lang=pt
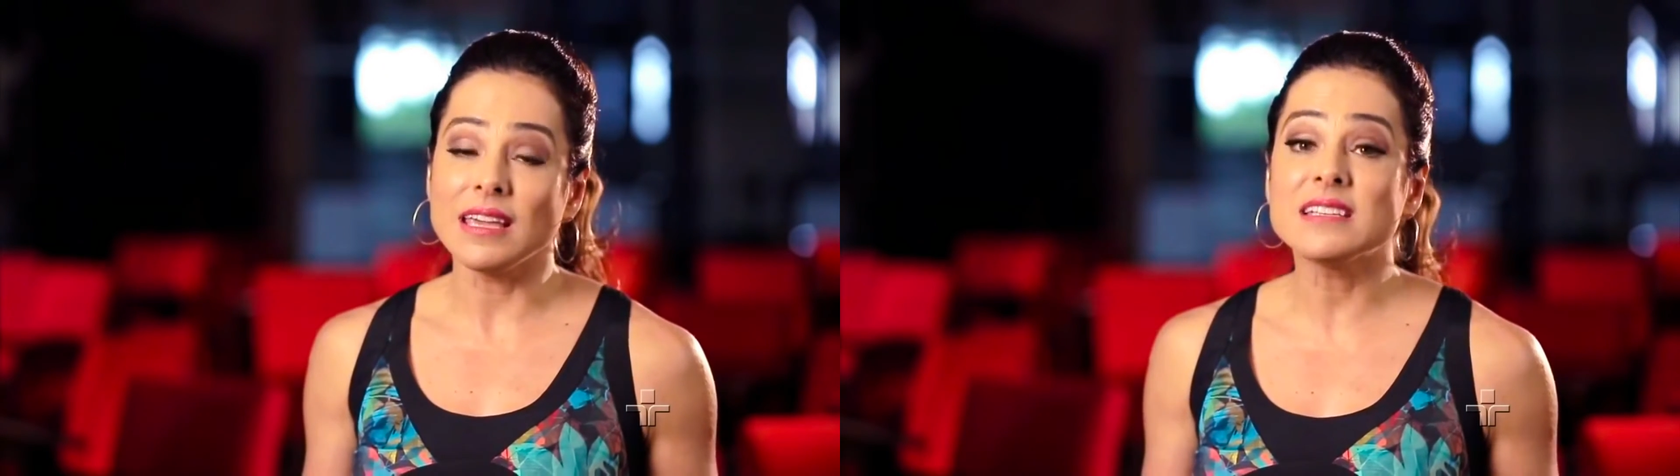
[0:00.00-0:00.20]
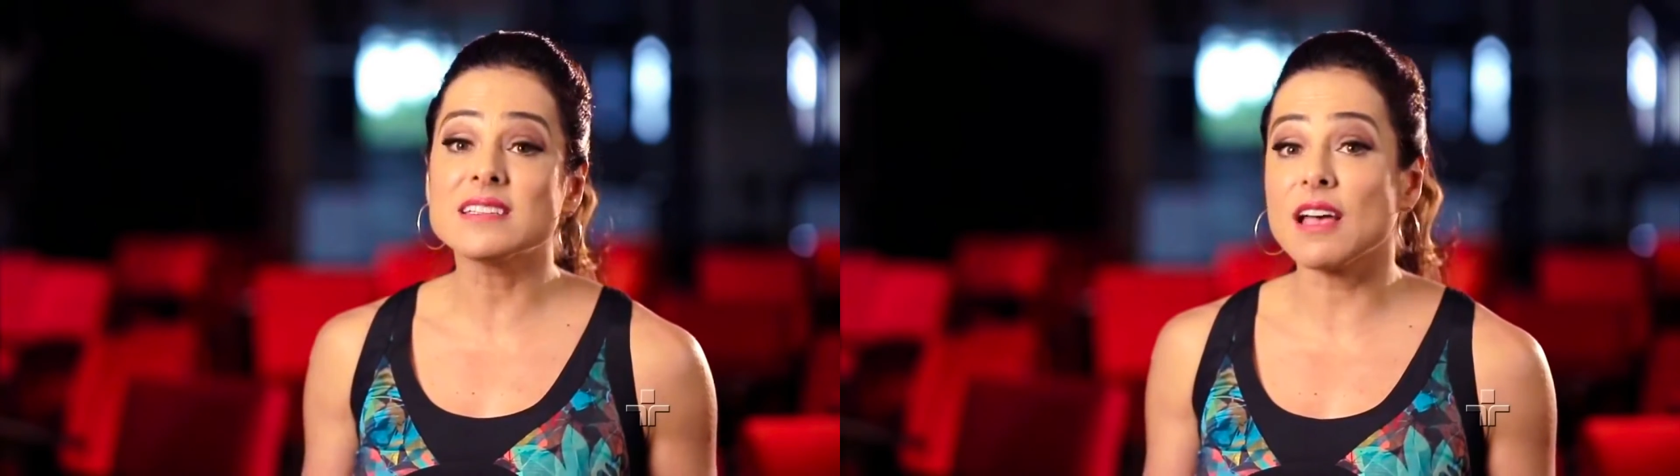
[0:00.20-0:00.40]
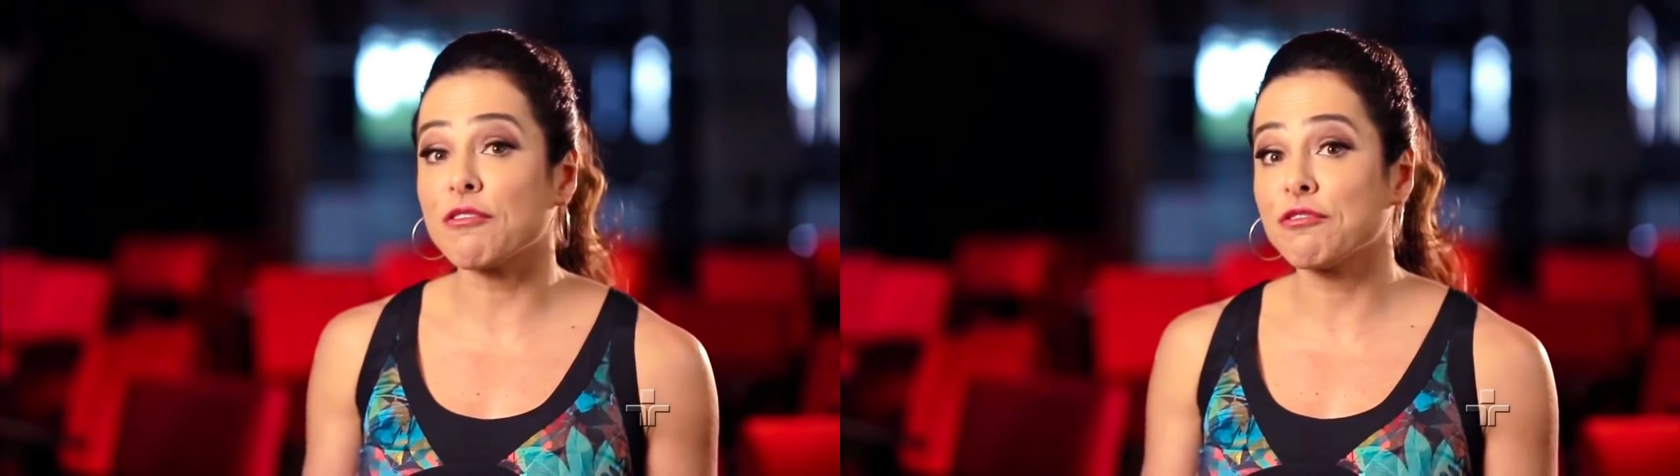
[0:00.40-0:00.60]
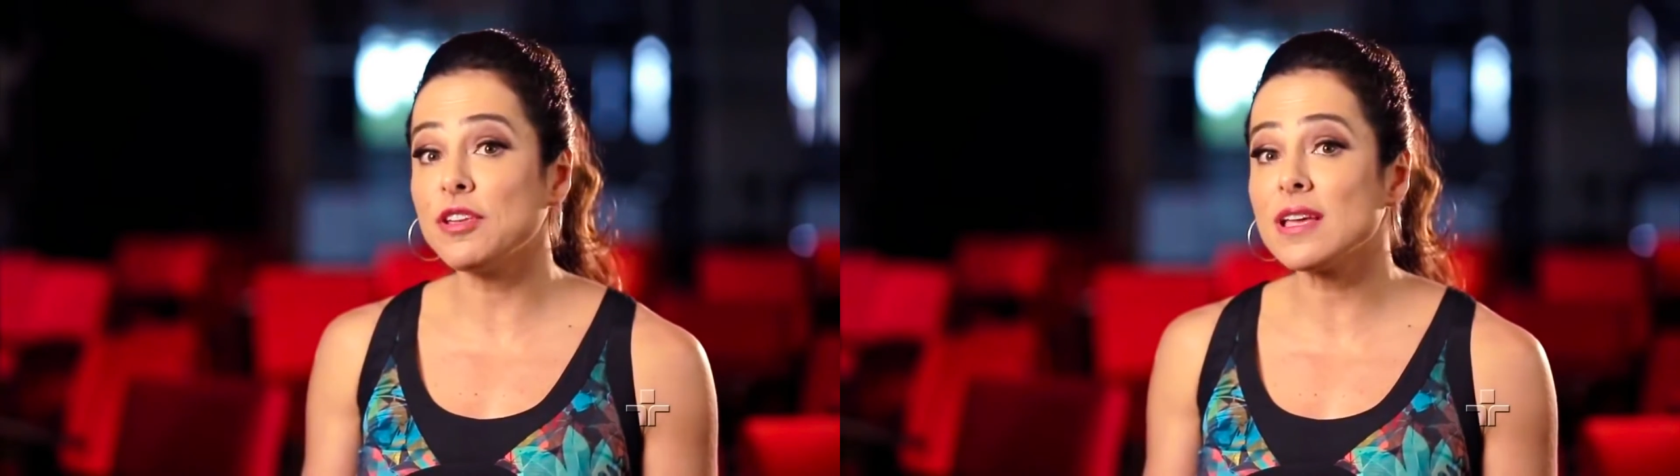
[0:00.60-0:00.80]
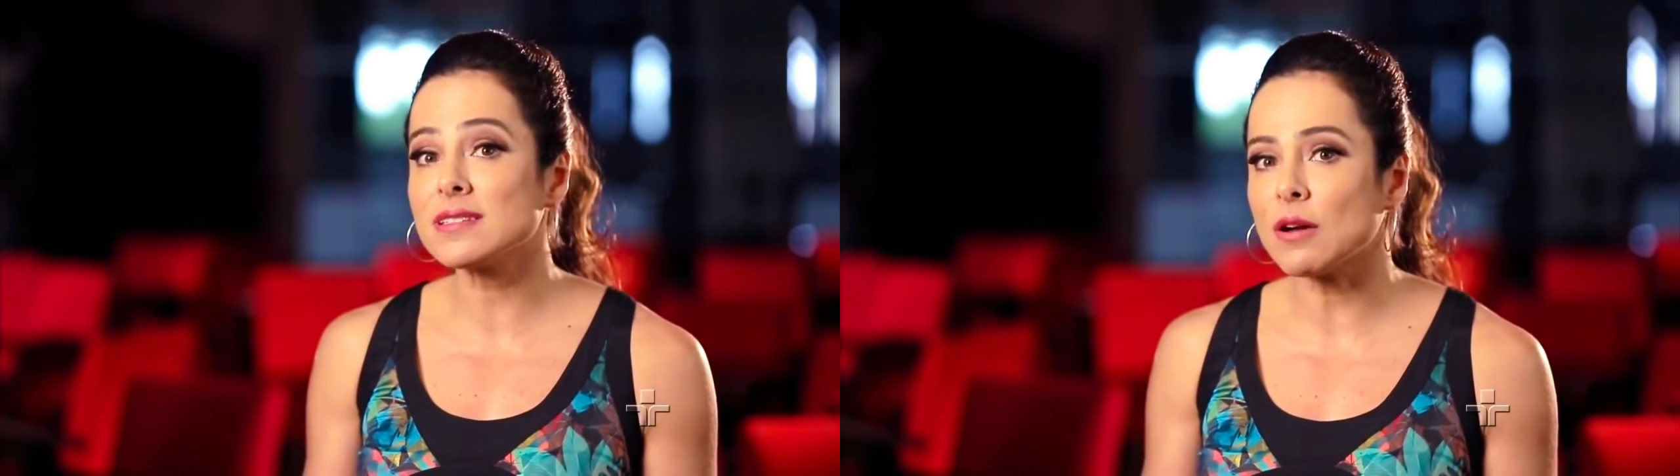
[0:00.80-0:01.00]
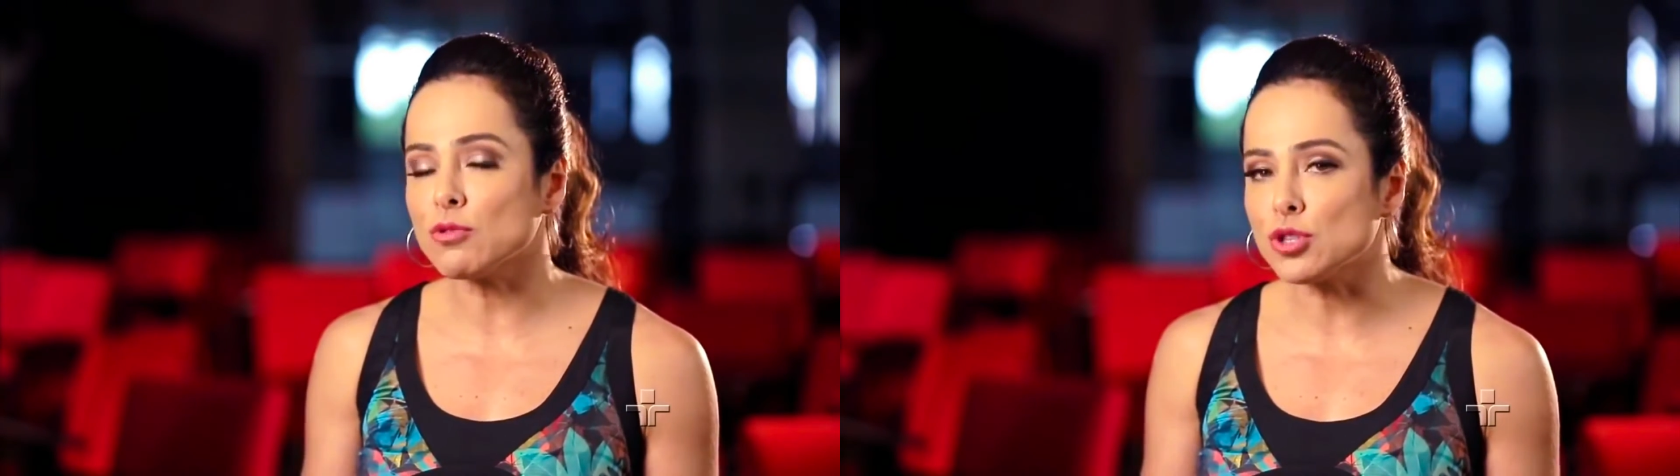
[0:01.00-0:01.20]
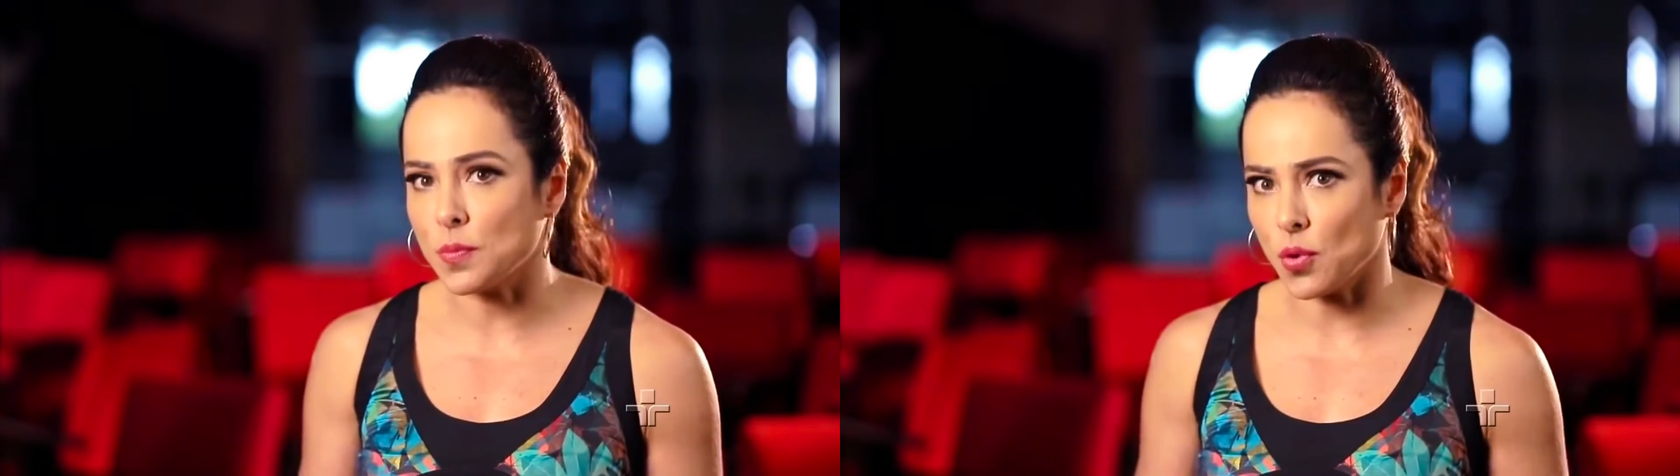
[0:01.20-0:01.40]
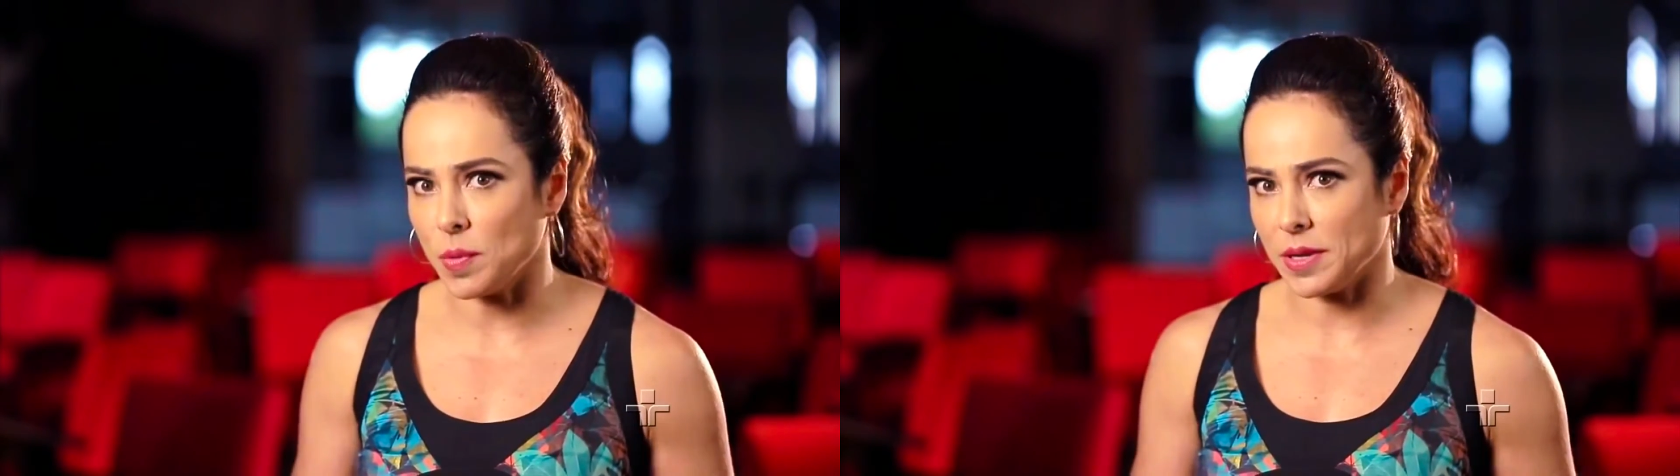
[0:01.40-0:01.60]
e desafia a saúde
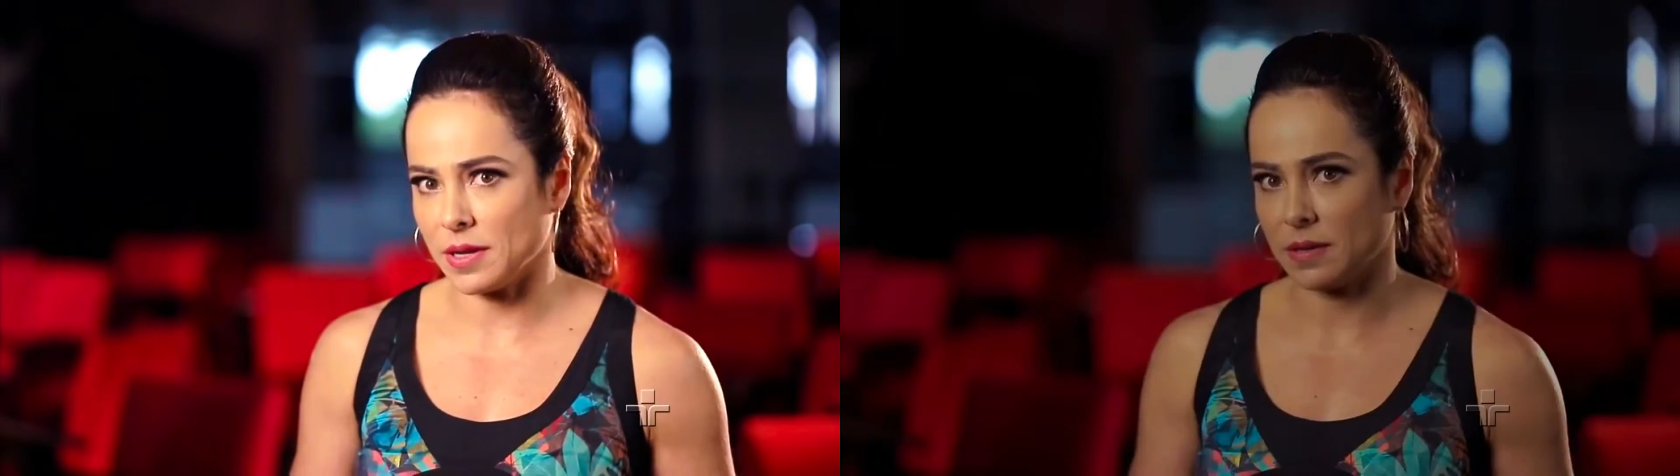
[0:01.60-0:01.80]
pública.